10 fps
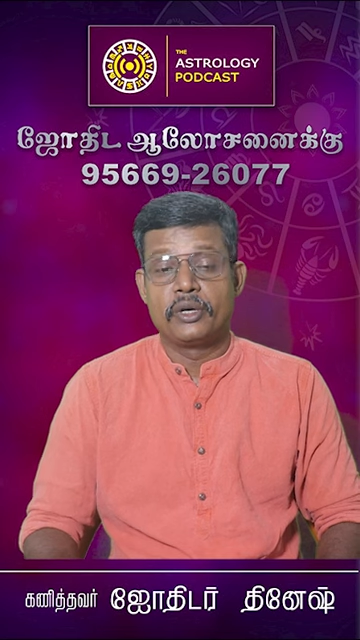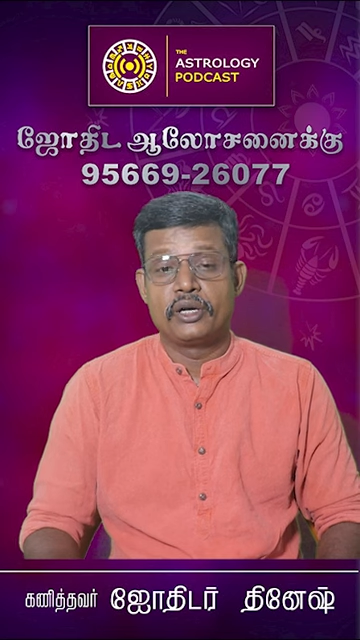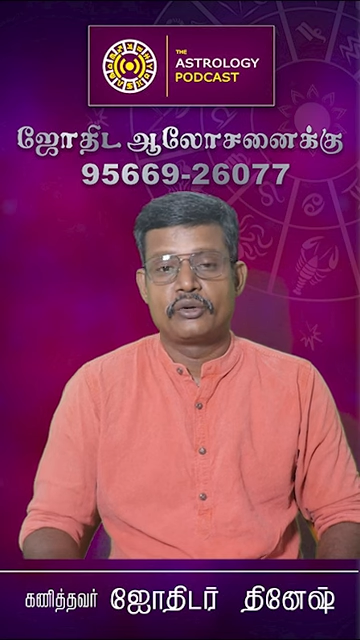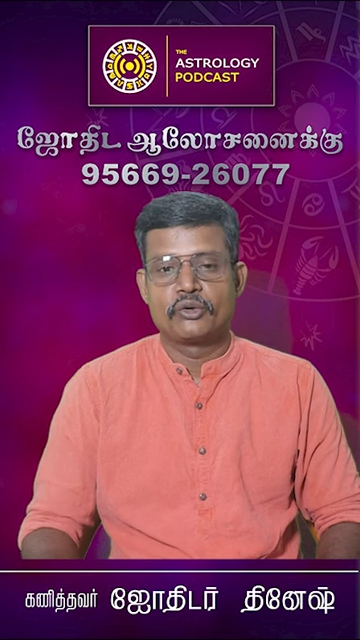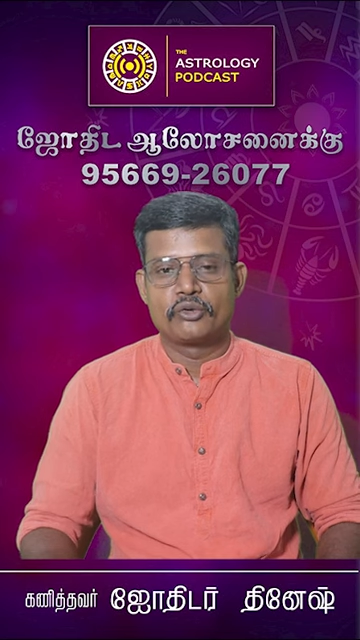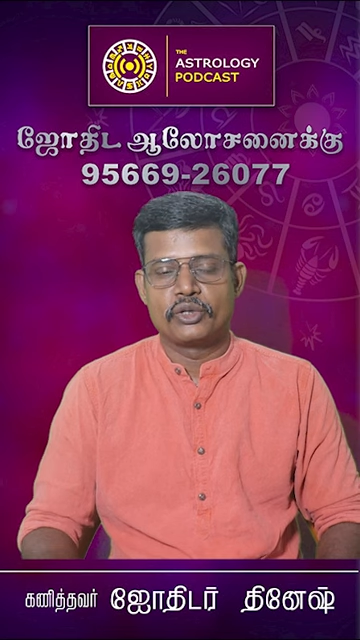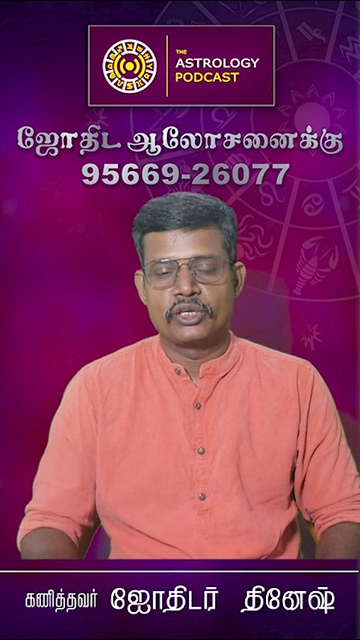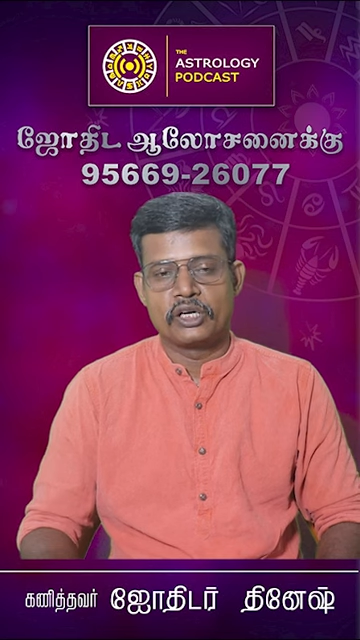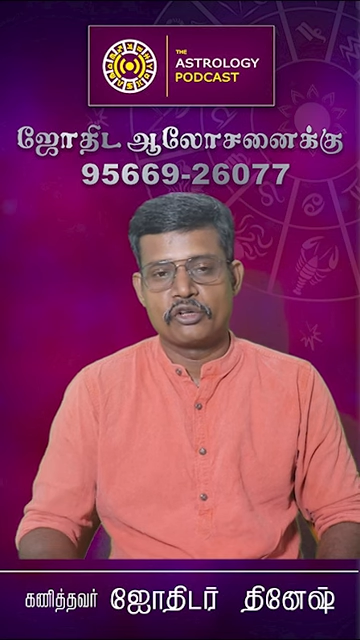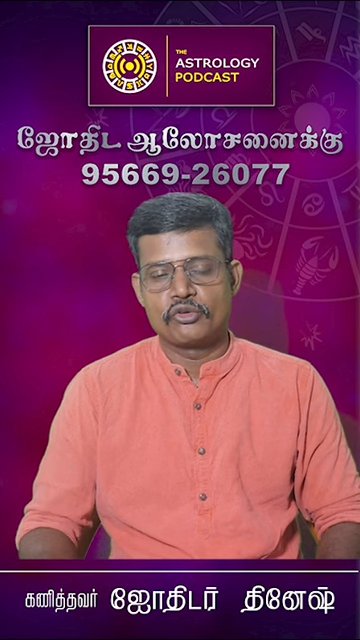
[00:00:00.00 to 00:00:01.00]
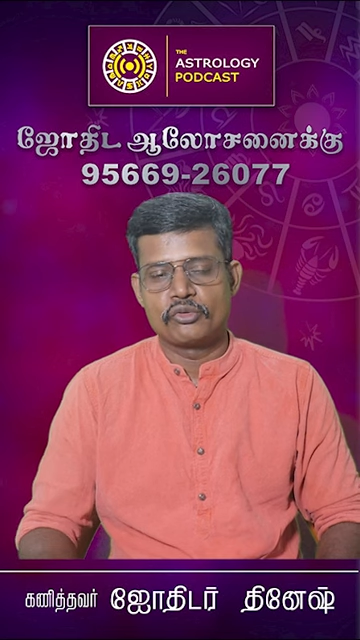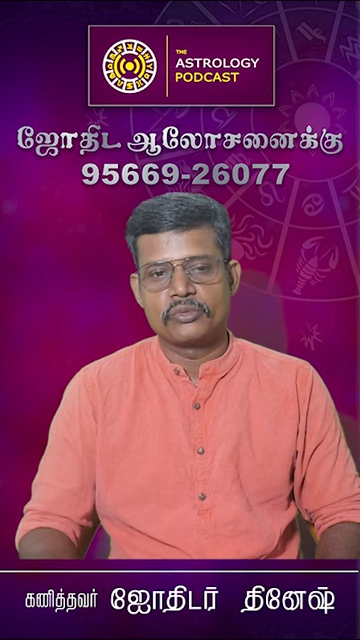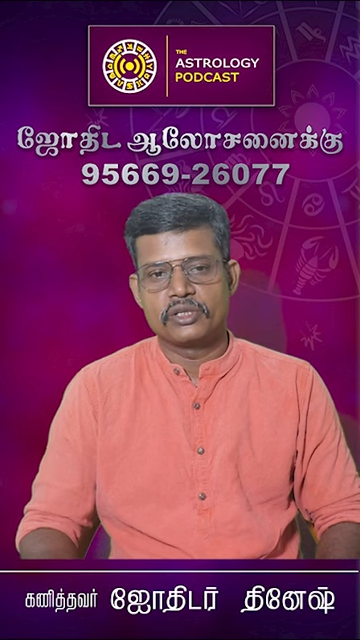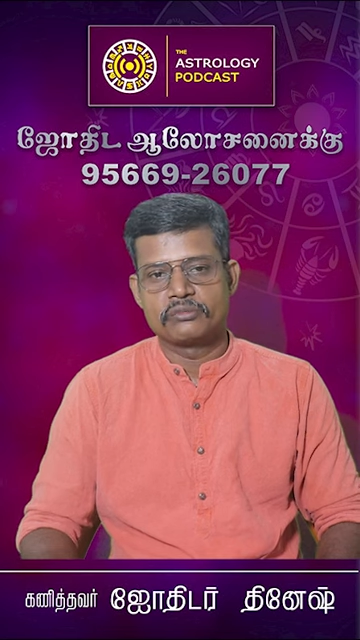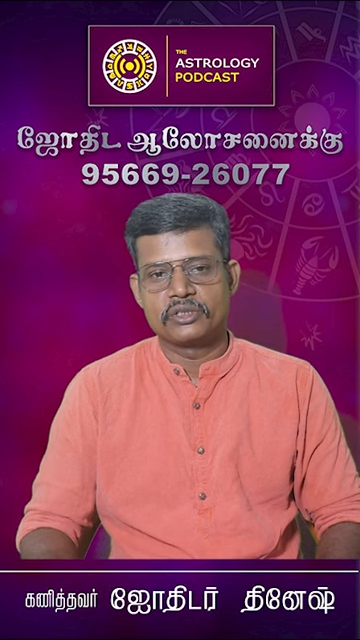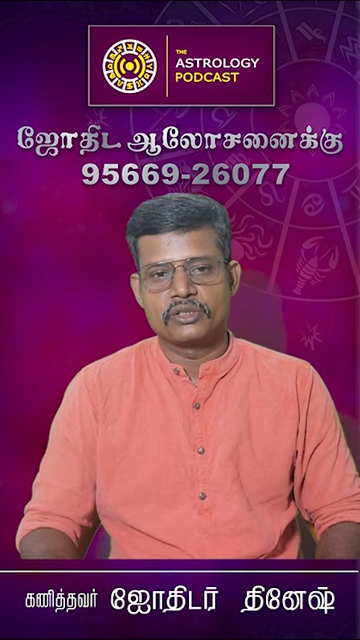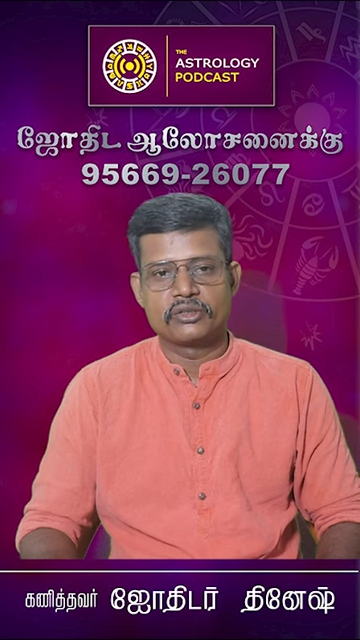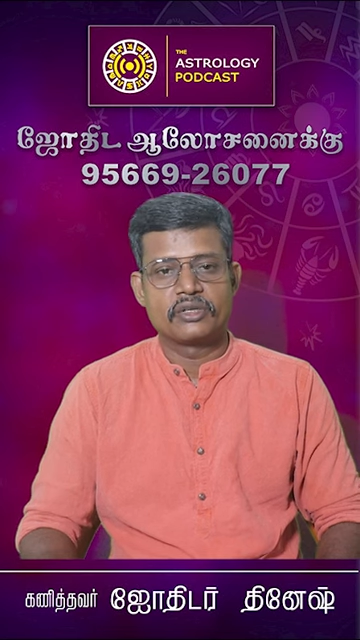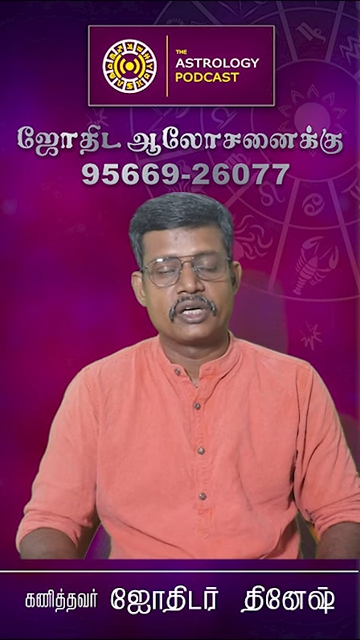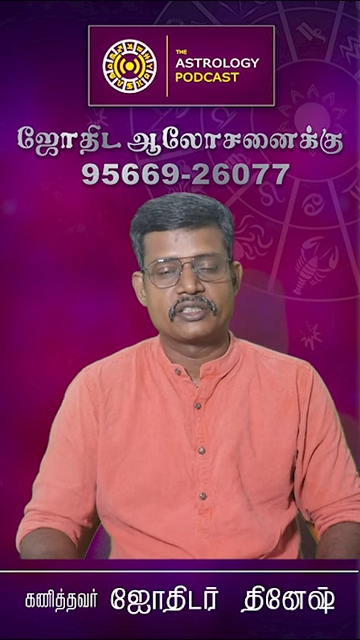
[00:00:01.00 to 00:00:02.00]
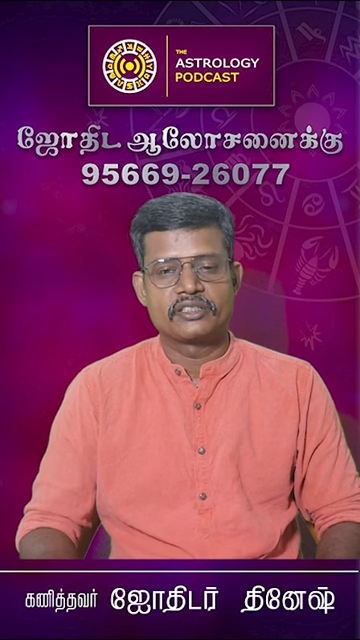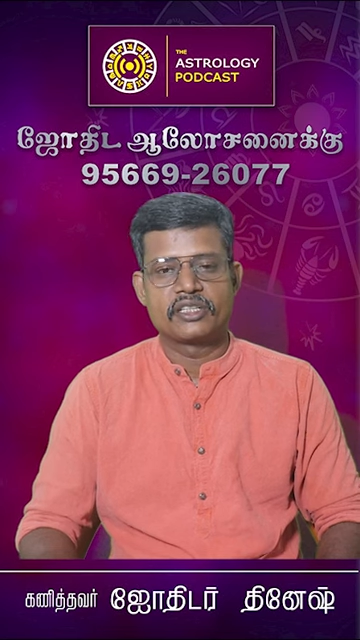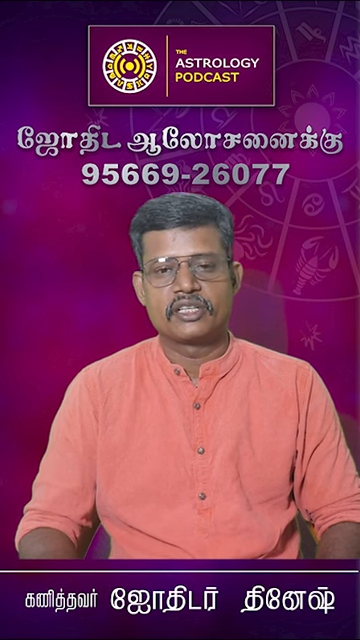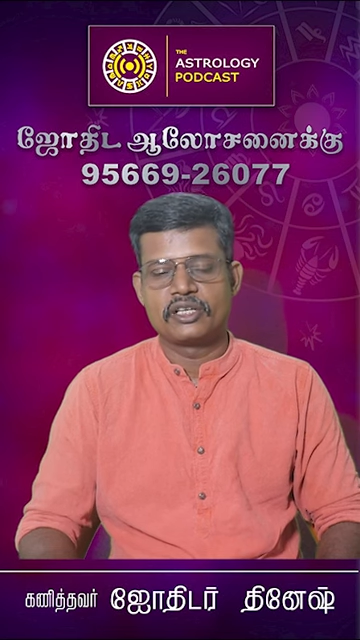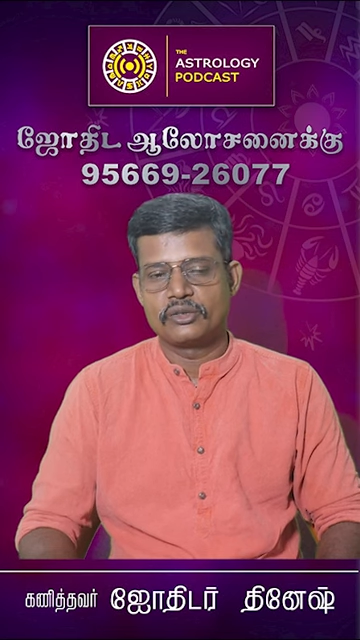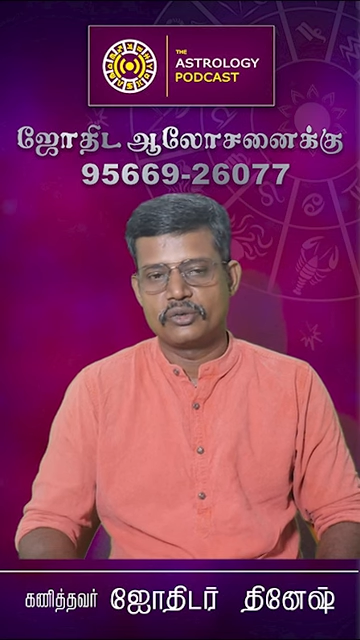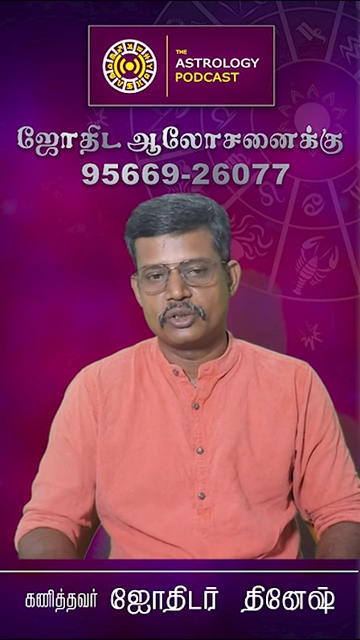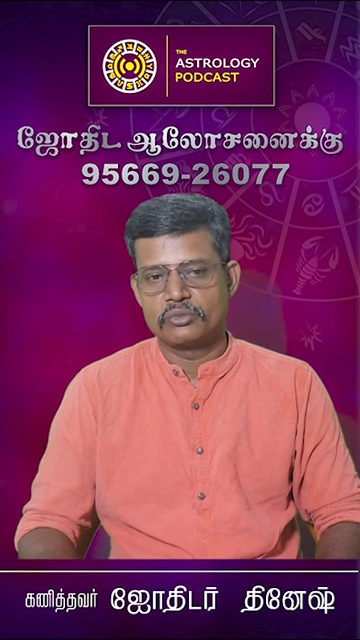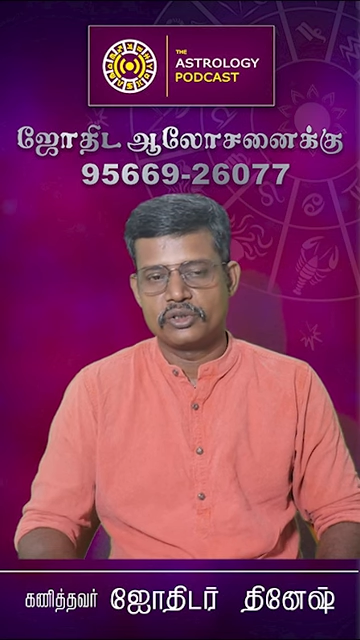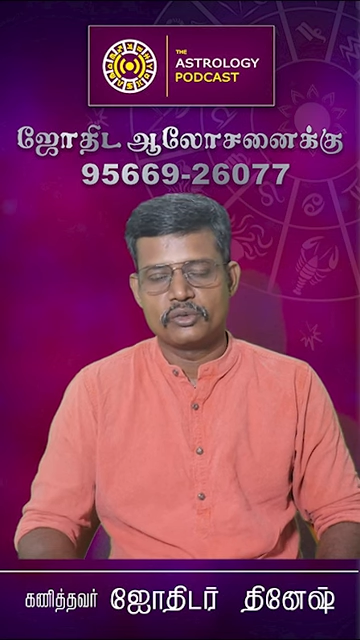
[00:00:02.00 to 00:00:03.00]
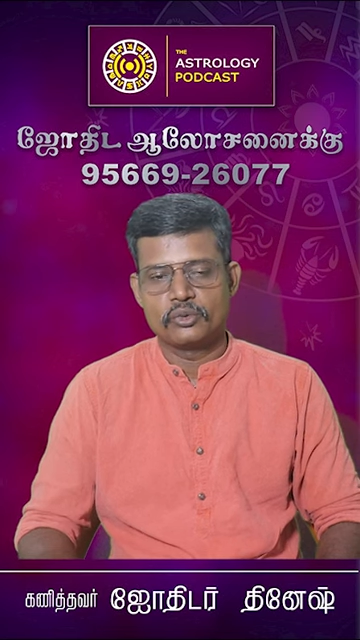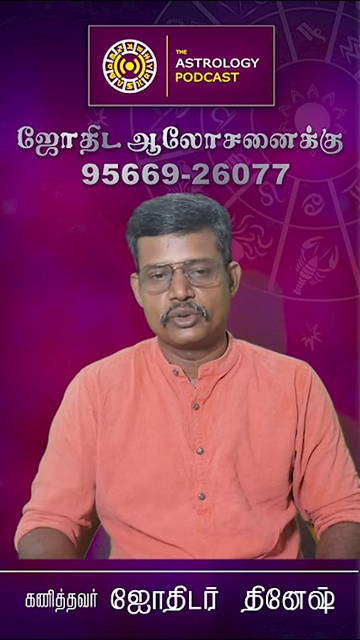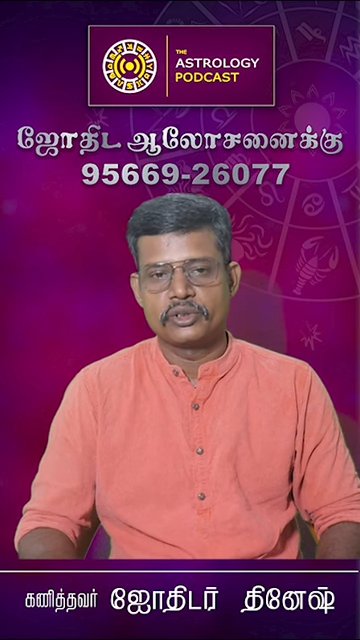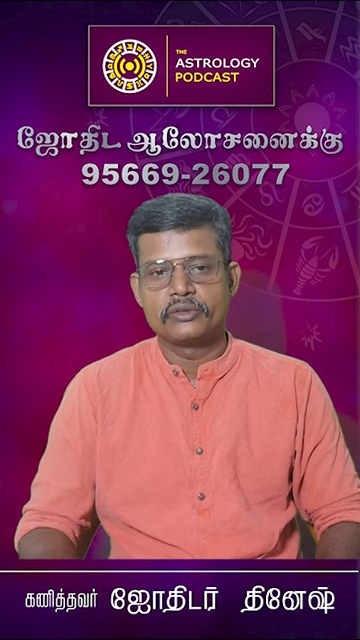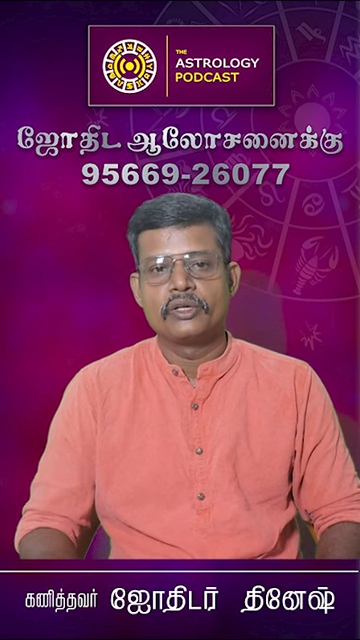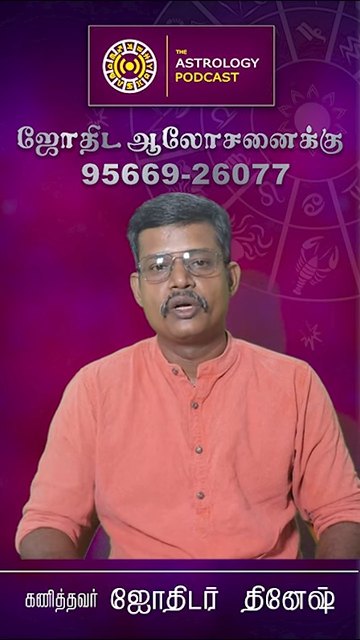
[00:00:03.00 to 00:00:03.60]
மேலோங்கக்கூடிய நல்லதொரு மாதமாக இருக்கும் அரசாங்க அனுகூலங்கள் உண்டு